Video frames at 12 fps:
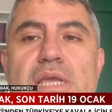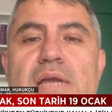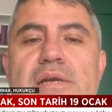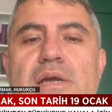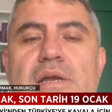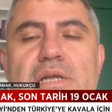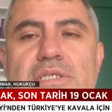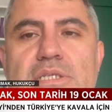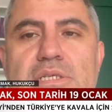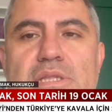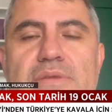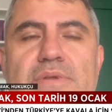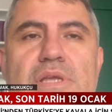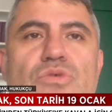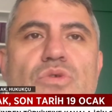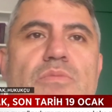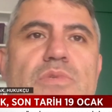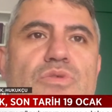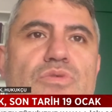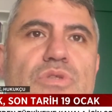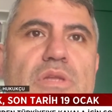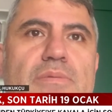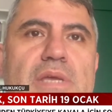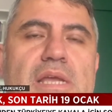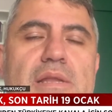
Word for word: diğer araçları devreye sokması gündeme